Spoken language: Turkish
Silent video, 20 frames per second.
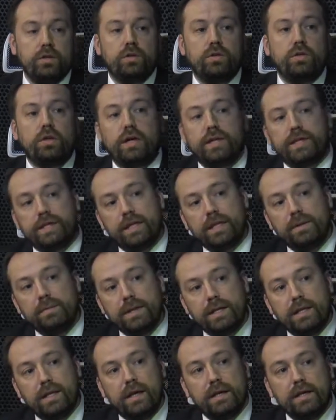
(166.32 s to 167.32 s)

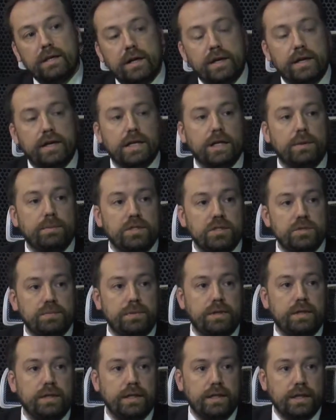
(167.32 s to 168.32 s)
Akademiyle herhangi bir
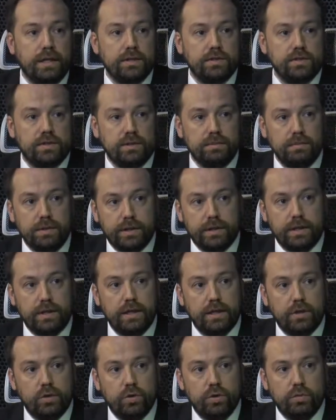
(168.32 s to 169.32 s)
işbirliği geliştirmek
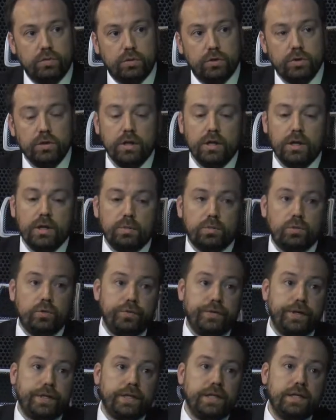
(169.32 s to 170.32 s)
gerekiyor mu? Bu
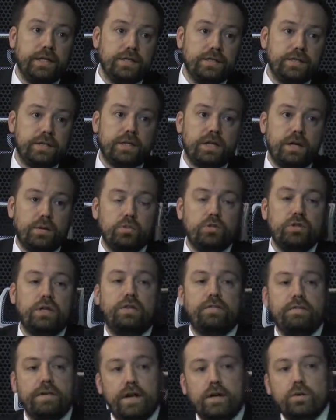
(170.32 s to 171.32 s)
fikrinizi
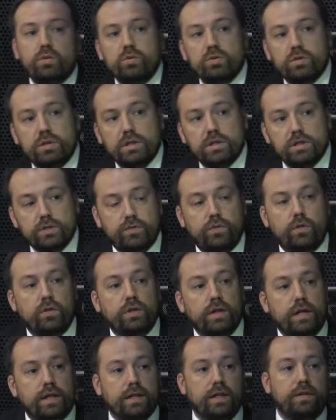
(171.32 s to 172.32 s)
kamudan veya uluslararası
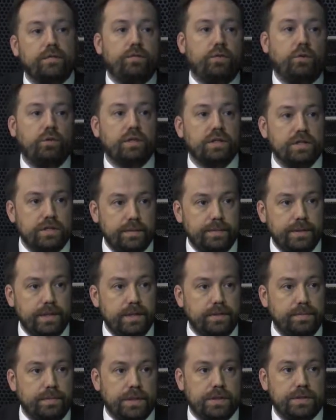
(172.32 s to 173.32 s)
fonlardan
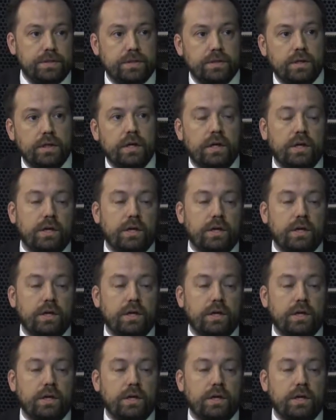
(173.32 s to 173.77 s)
fonlatabilir miyiz?